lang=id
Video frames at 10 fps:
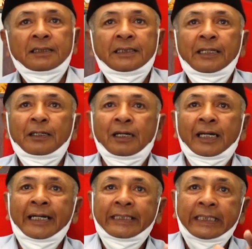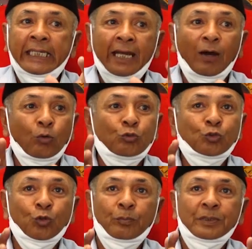Jadi ketiga
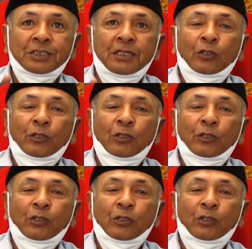unsur masjid